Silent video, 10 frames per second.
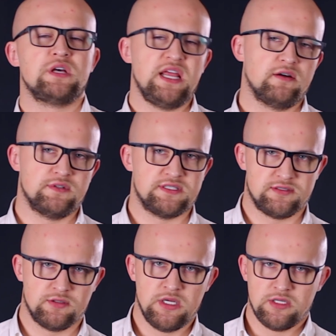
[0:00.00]
на
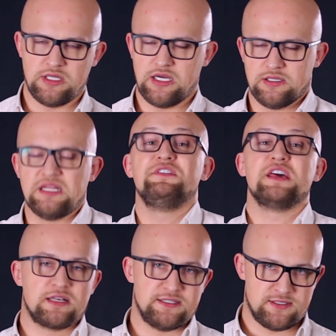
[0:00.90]
ревность, да, на
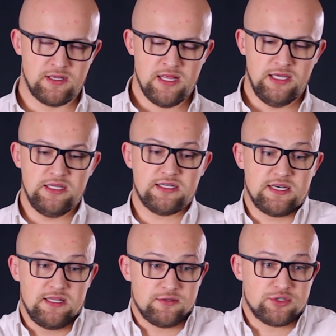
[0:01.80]
верность. И
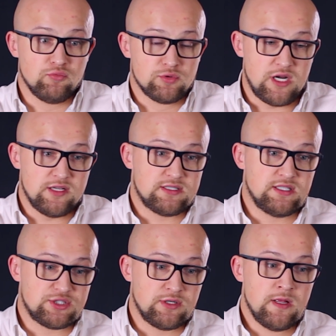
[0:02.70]
некоторые девушки умудряются
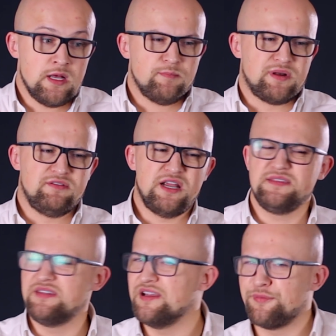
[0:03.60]
даже
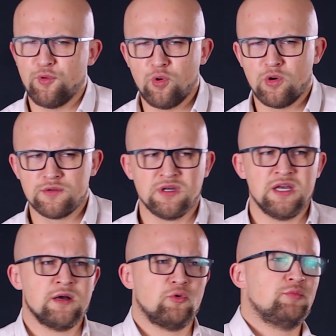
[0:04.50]
проверять телефон,
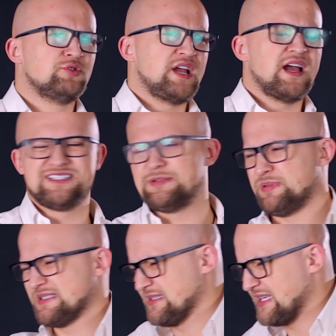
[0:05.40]
умудряется
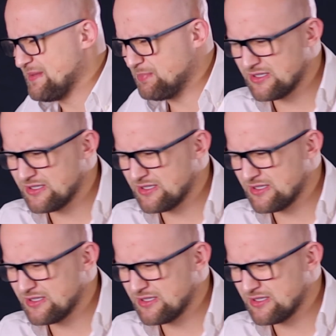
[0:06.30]
подсылать